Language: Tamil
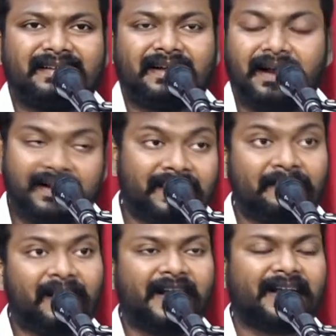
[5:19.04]

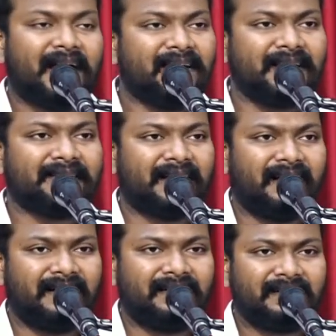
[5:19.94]
கடினமான
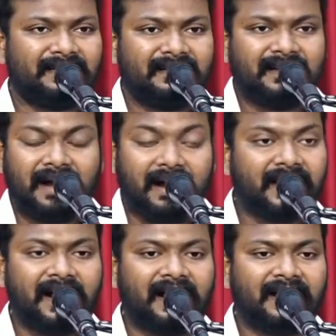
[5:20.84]
காரியம்தான்
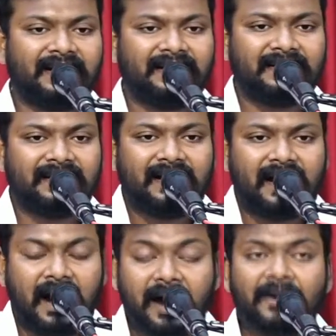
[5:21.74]
ஆனால்
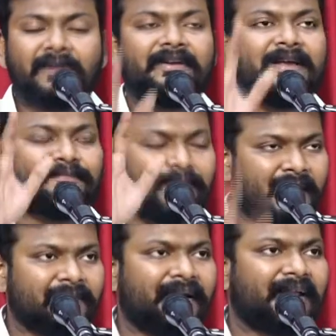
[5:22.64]
ஆண்டவுடைய
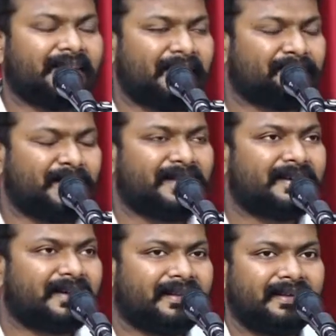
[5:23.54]
பார்வையில் அது எப்படி
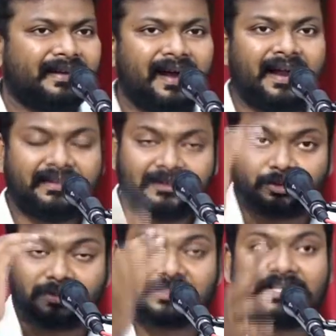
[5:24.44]
இருக்கிறது என்றால் அது
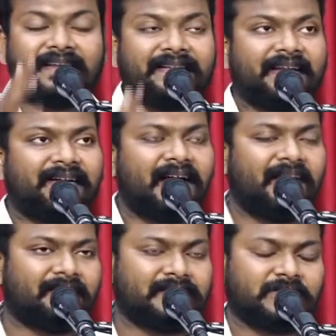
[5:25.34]
துர்ச்செய்தி என்று
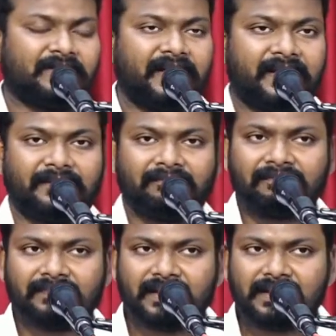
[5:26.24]
ஆண்டவர் சொல்றார்
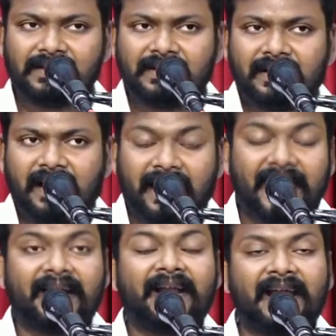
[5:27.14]

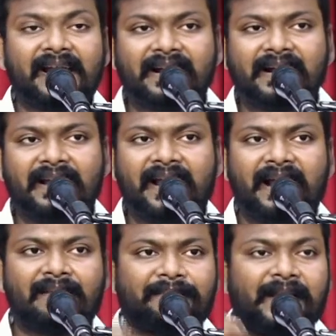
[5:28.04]
அநேக நேரங்களிலே
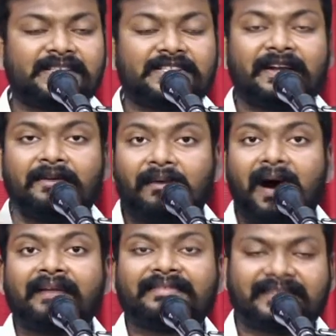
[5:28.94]
நாம் பேசுகிற
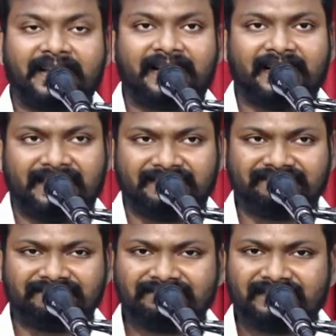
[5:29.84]
வார்த்தைகள்
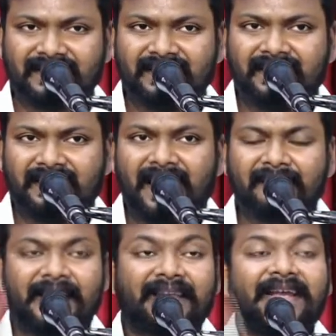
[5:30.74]

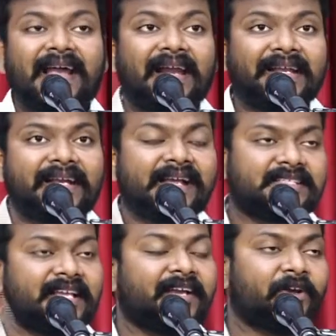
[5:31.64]
நாம் எதை அறிக்கை
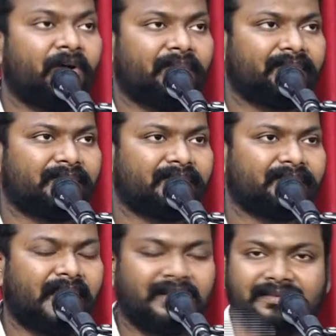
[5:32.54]
செய்கிறோம்
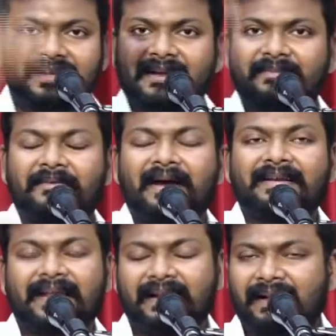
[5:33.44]
அதுதான் நம்ம
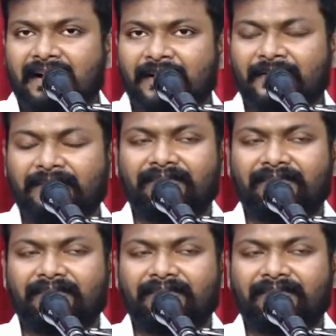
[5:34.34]
வாழ்க்கையில் நடக்கும்